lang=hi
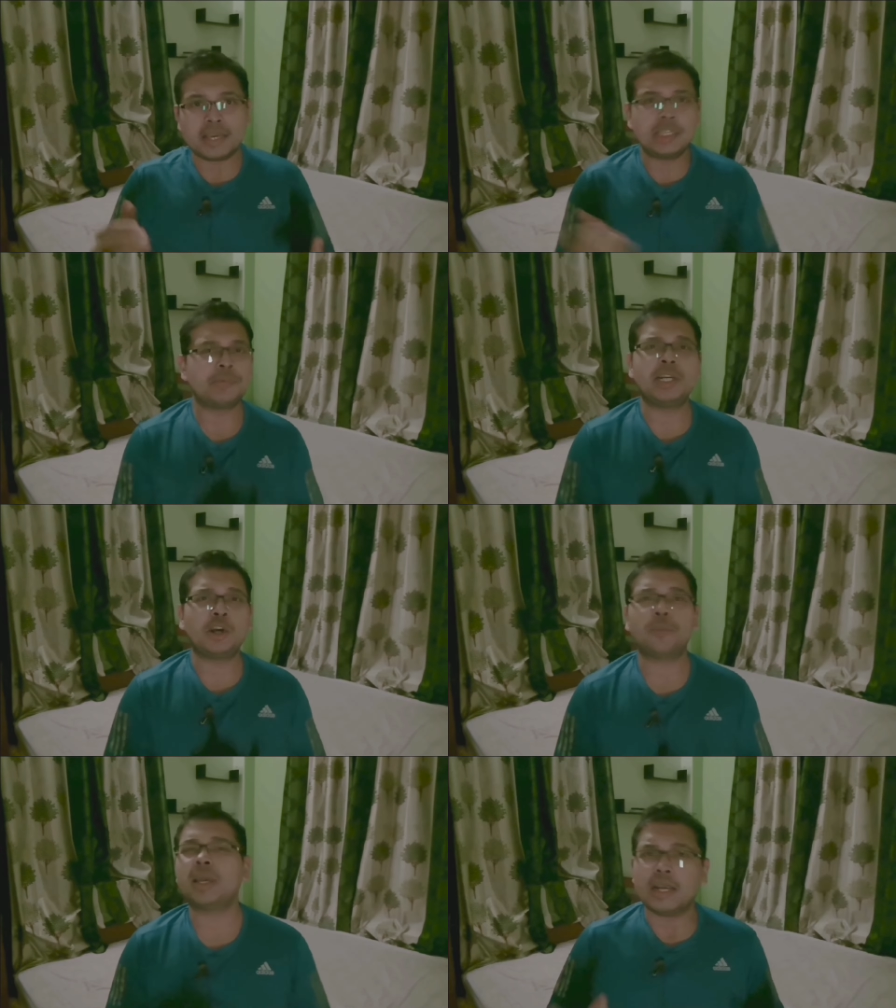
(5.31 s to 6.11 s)
इस
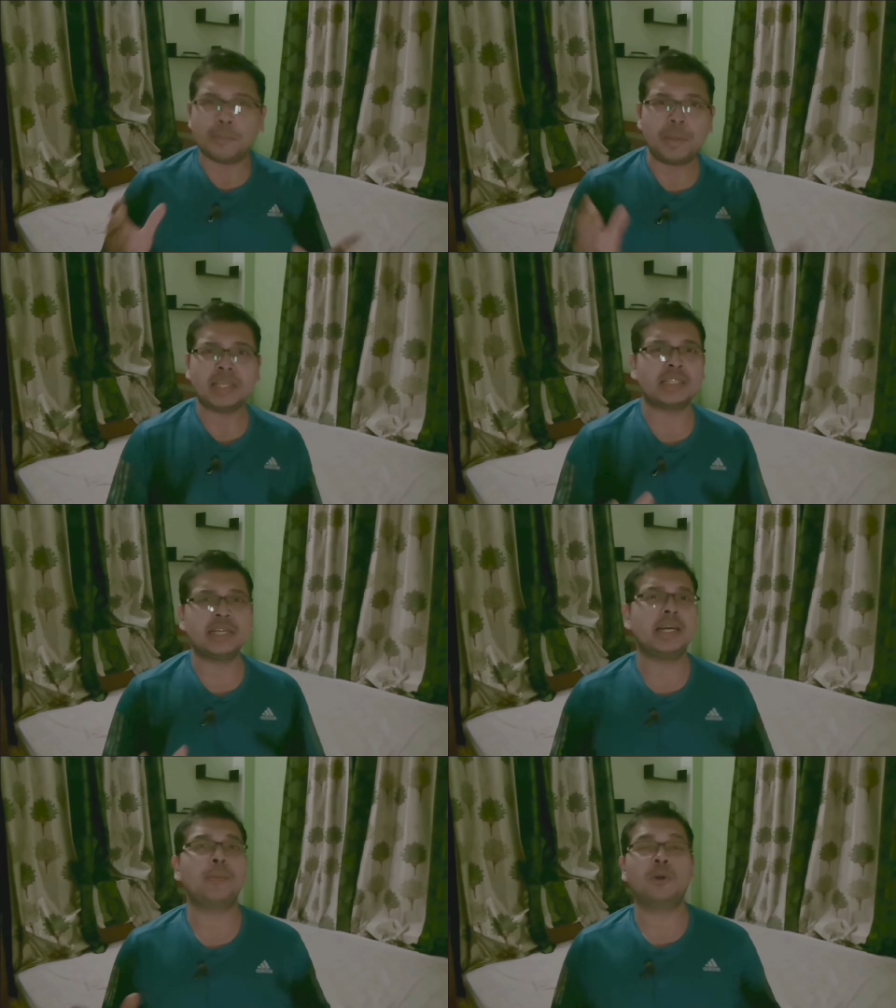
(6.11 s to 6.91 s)
वीडियो में बेस्ट
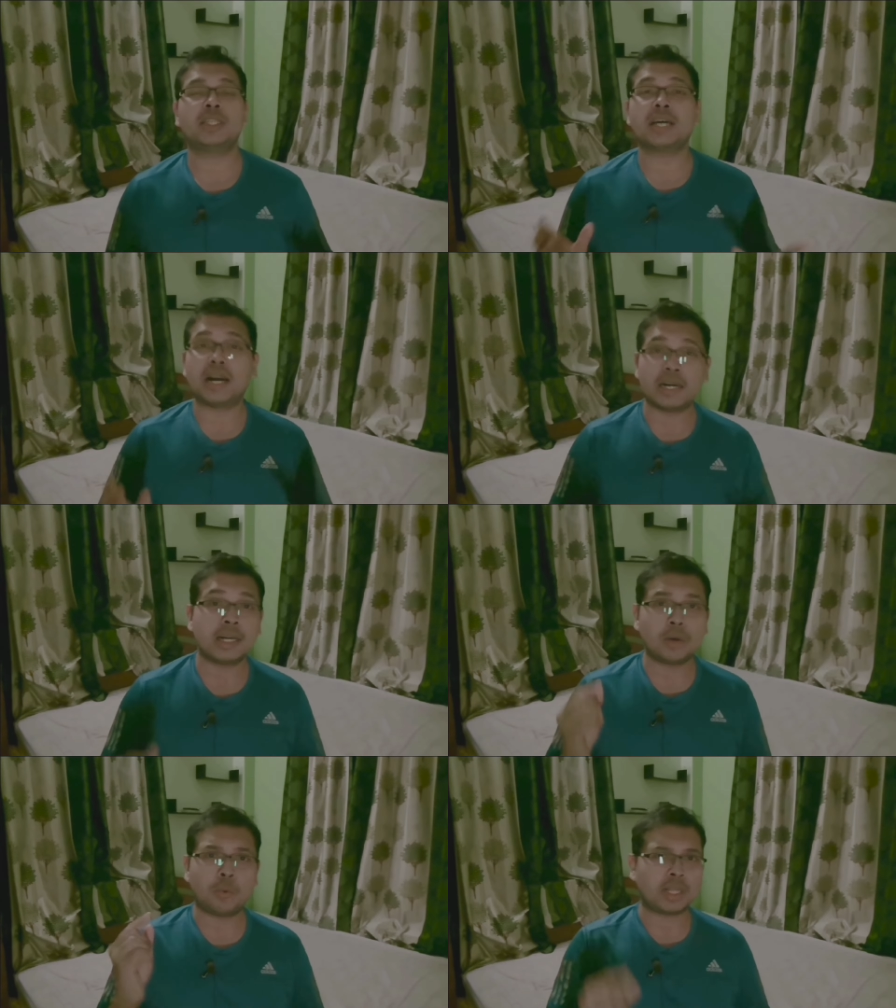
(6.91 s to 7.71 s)
टी डब्ल्यू एस
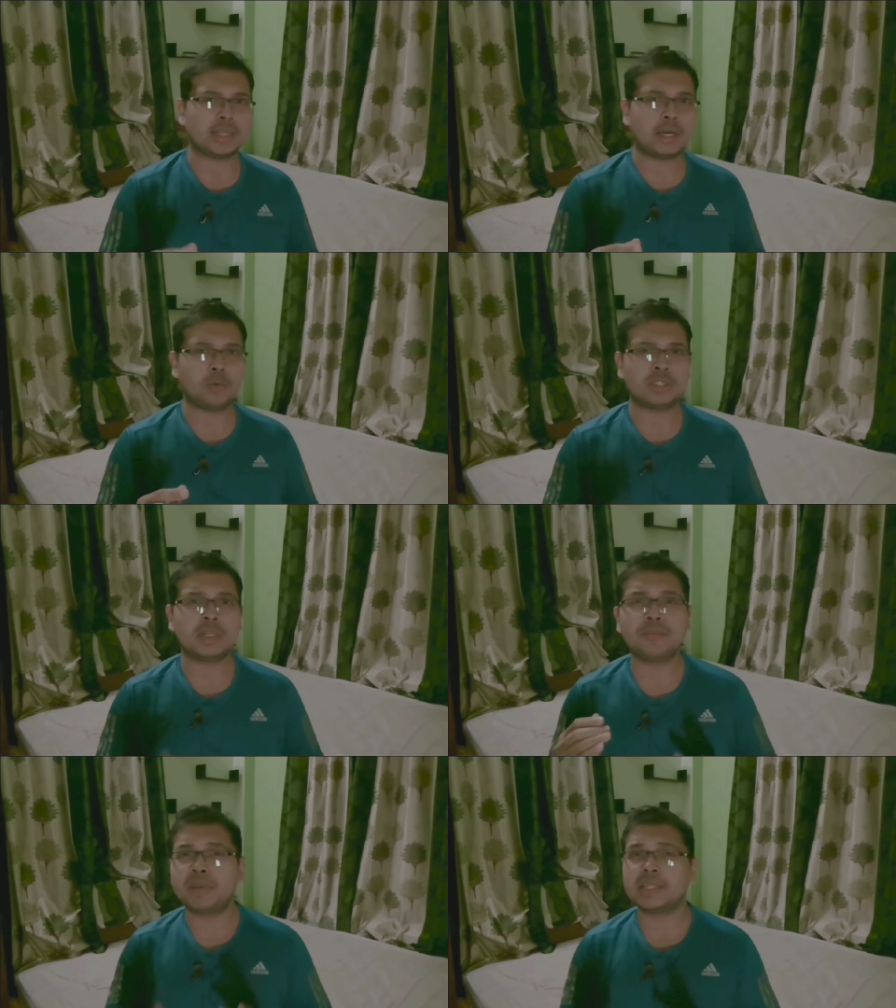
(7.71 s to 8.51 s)
अंडर वन
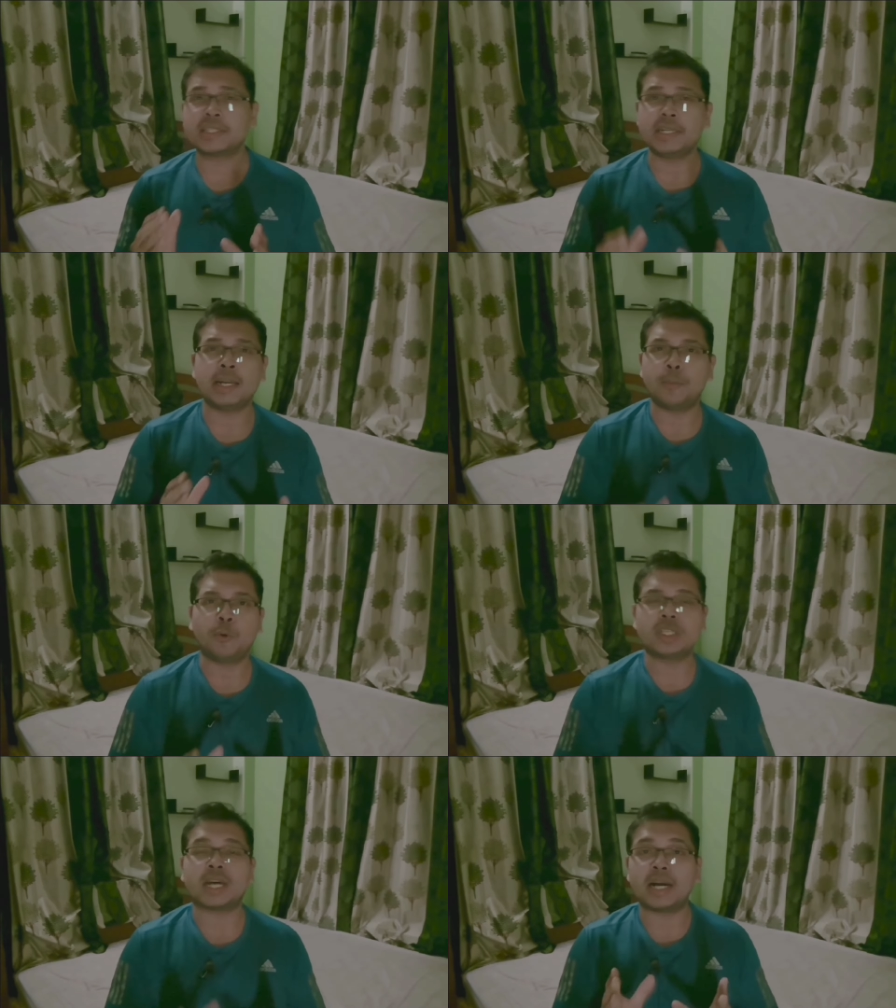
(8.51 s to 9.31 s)
थाउजेंड बेस्ट टी
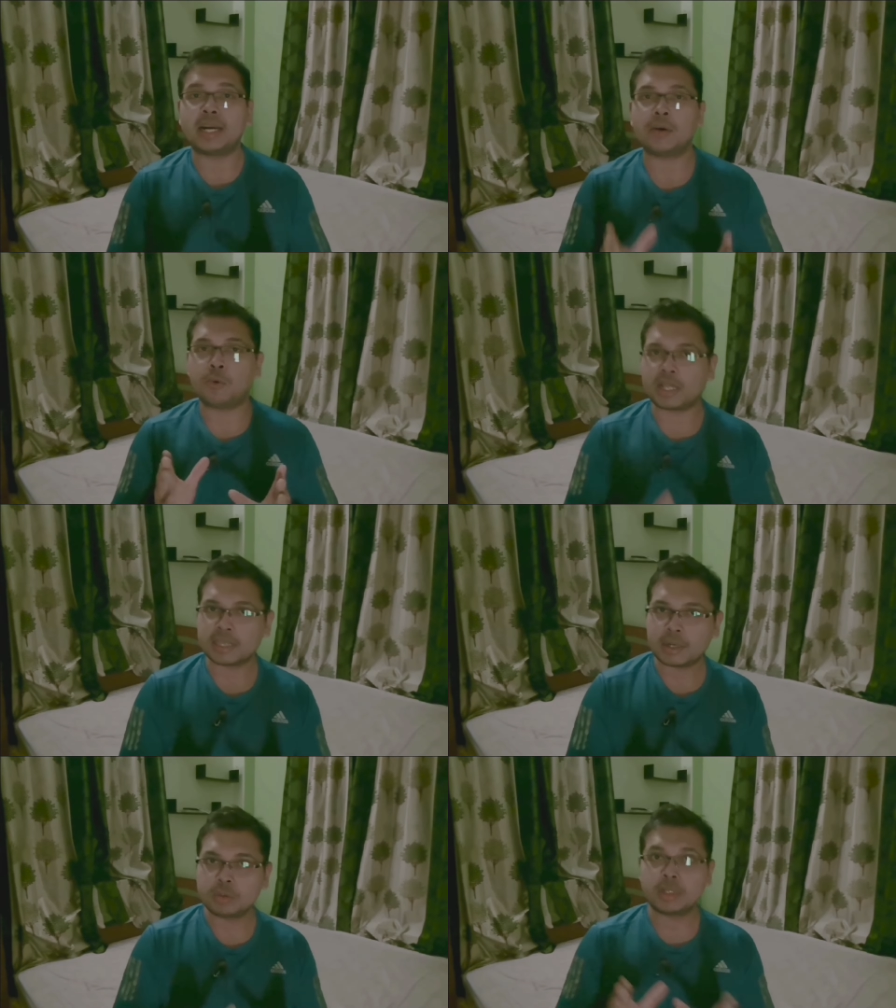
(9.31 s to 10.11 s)
डब्ल्यू एस अंडर
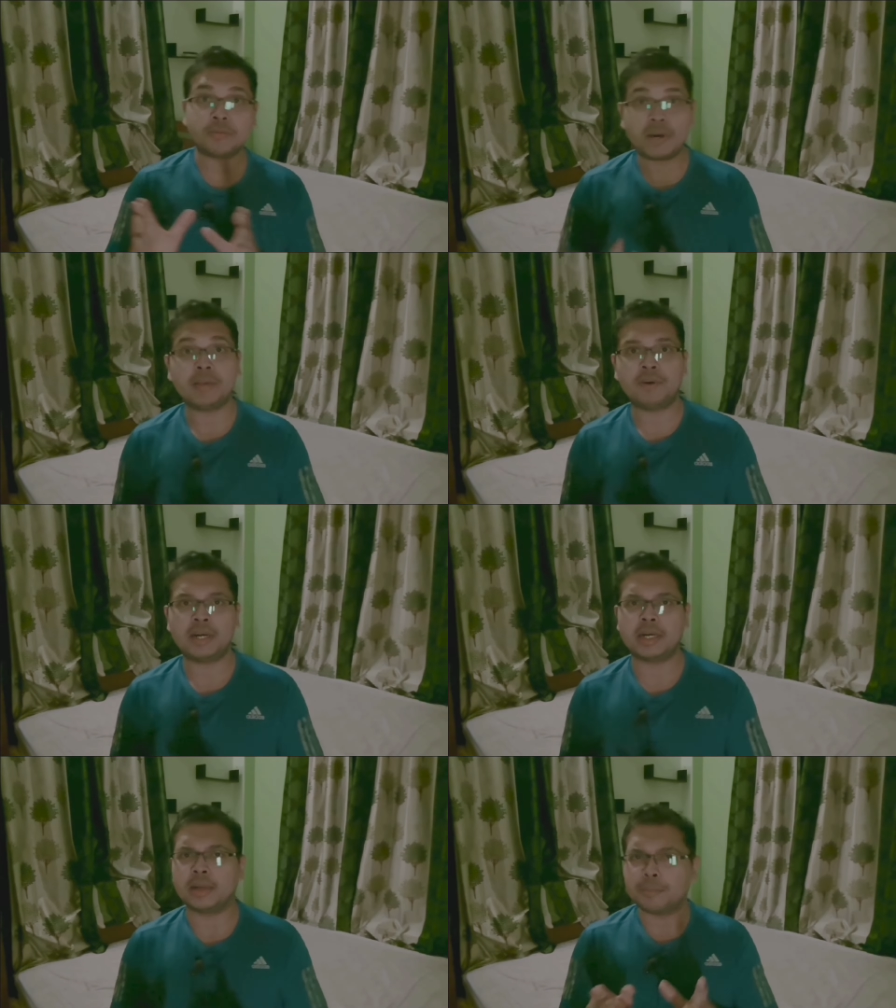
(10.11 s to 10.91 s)
वन थाउजेंड फाइव
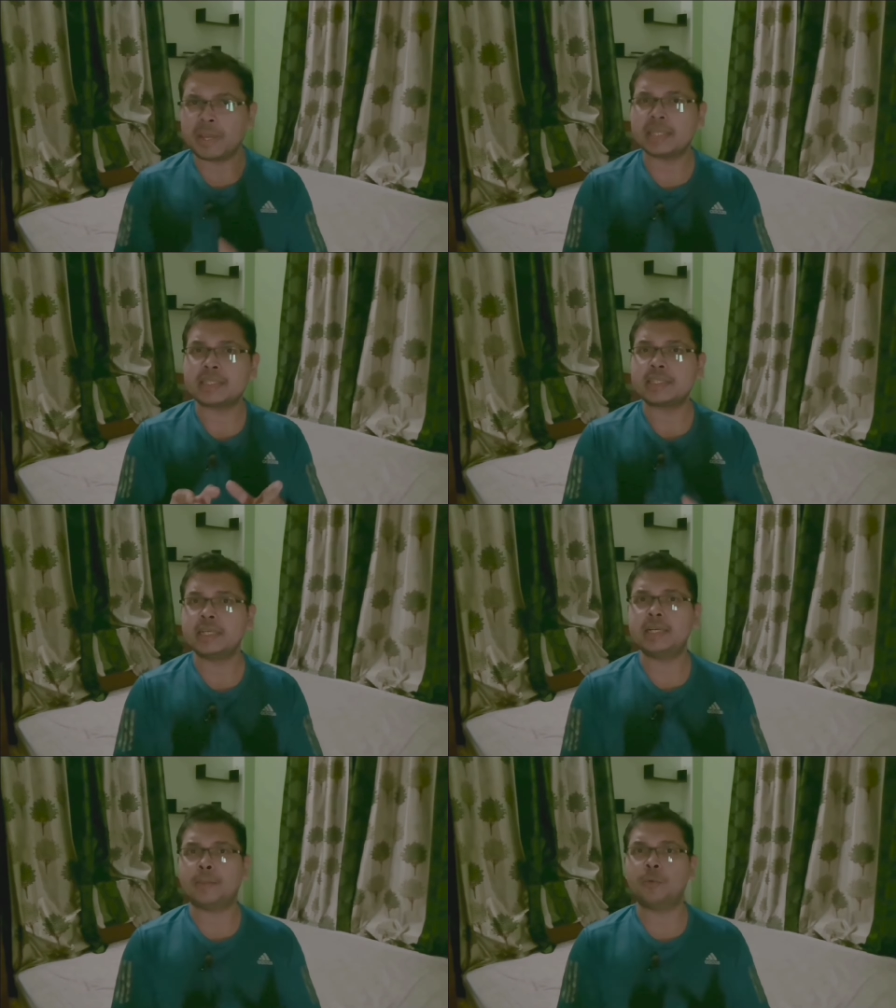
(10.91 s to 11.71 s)
हंड्रेड बेस्ट
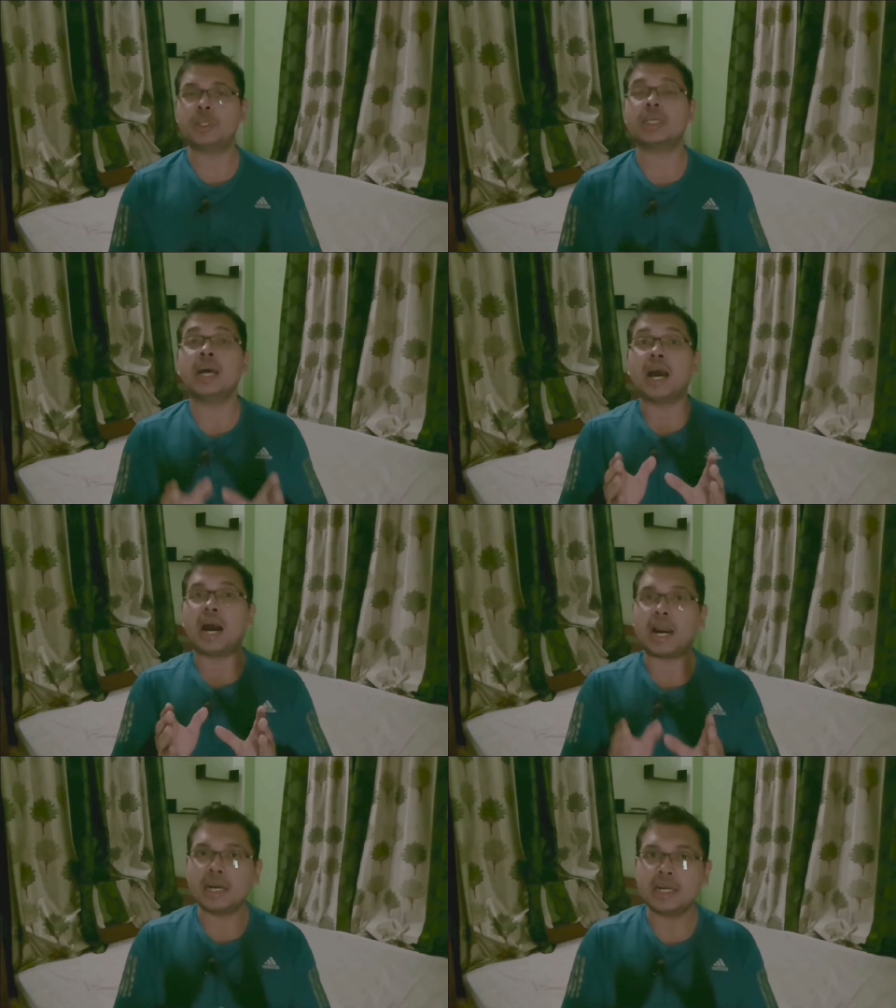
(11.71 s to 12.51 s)
टी डब्ल्यू एस
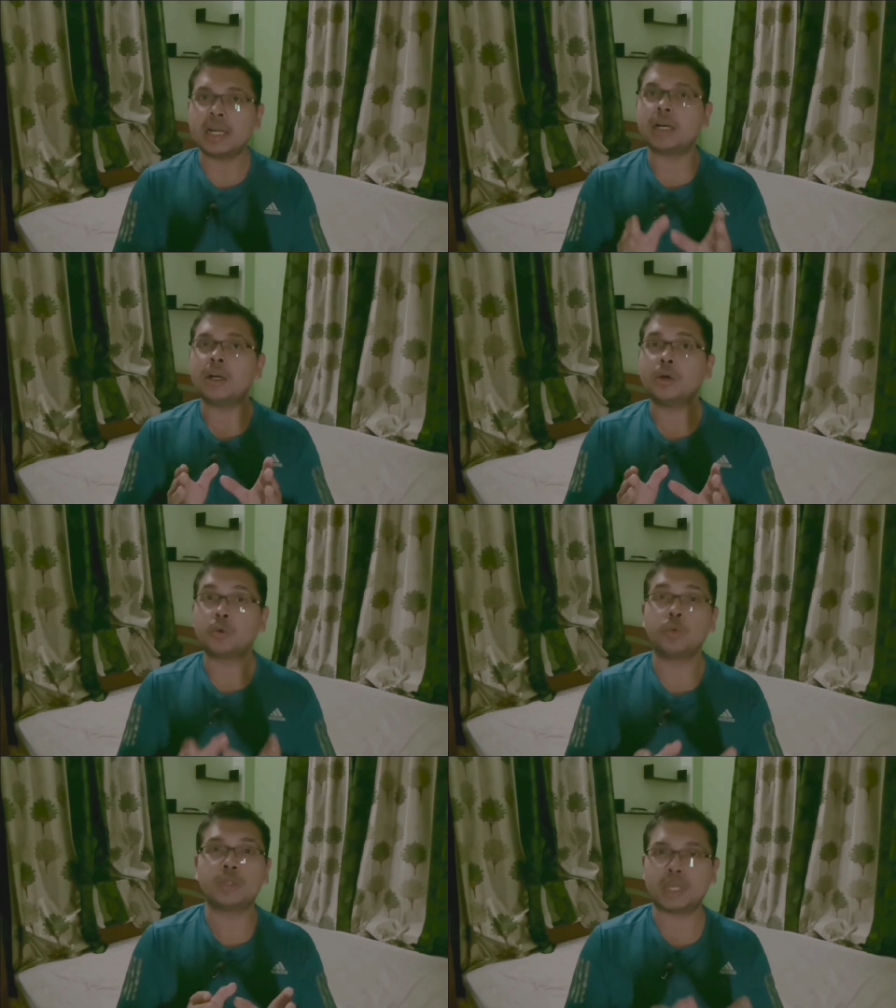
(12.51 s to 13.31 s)
अंडर
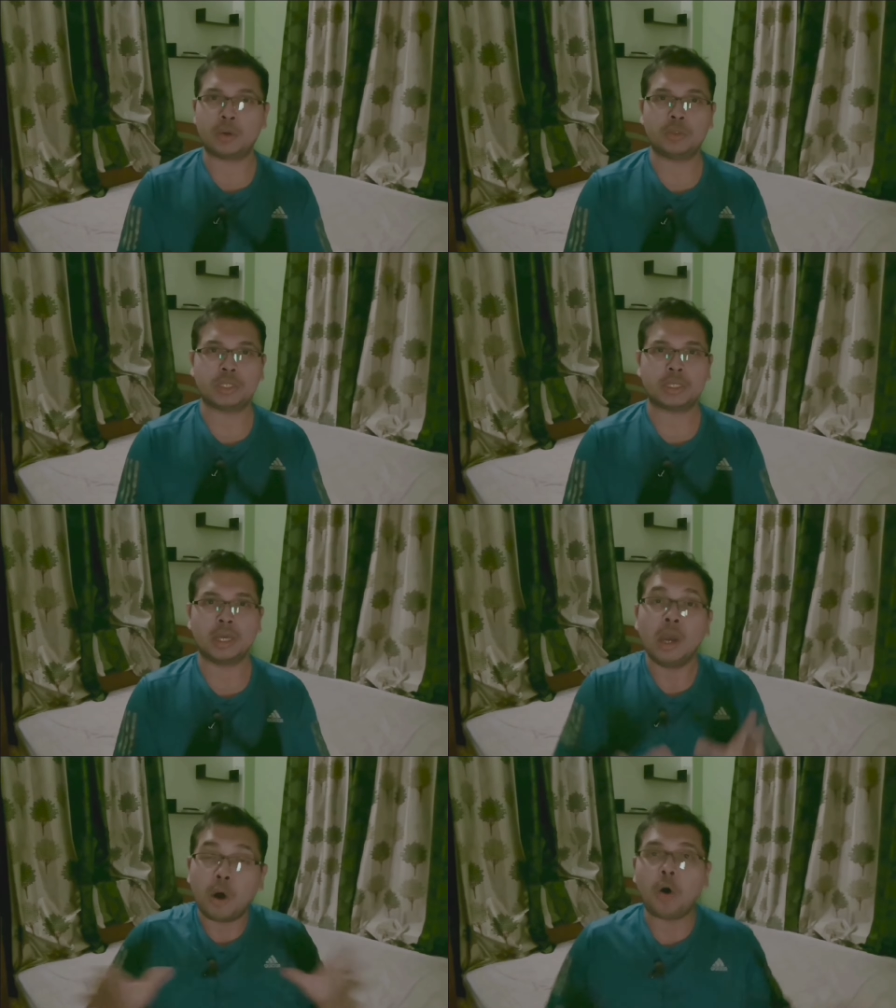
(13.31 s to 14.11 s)
2000